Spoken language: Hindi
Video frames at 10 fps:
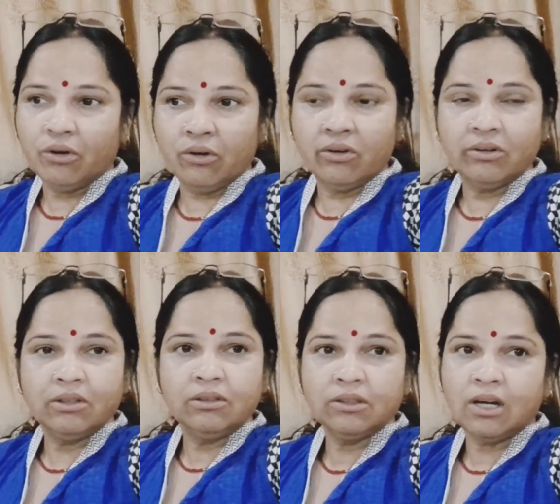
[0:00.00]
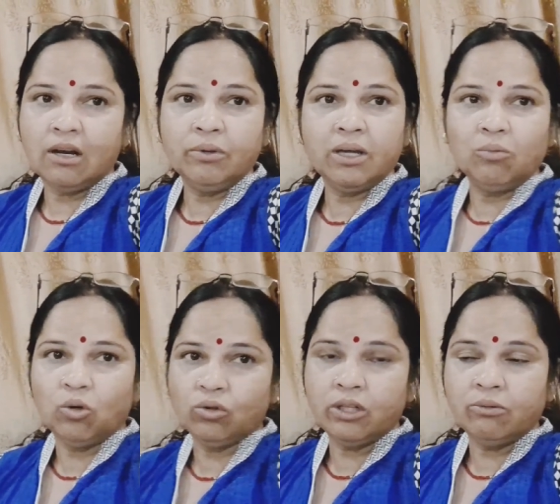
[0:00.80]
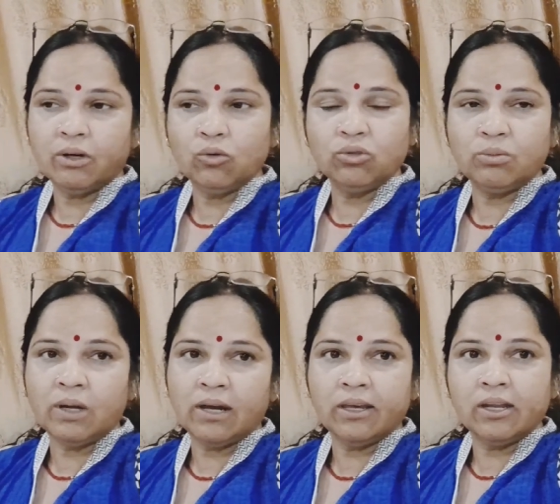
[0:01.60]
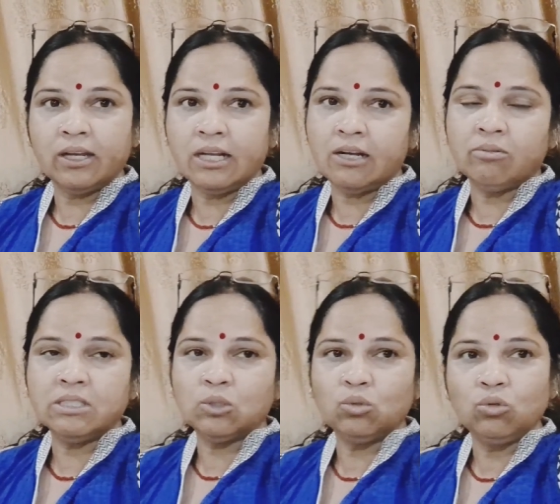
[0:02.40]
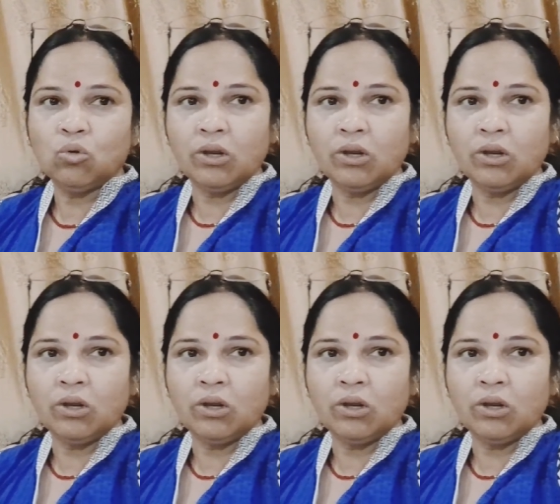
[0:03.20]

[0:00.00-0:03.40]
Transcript: और कल भी हम लोग दिन भर उसी में लगे रहे डेढ़ बजे उनको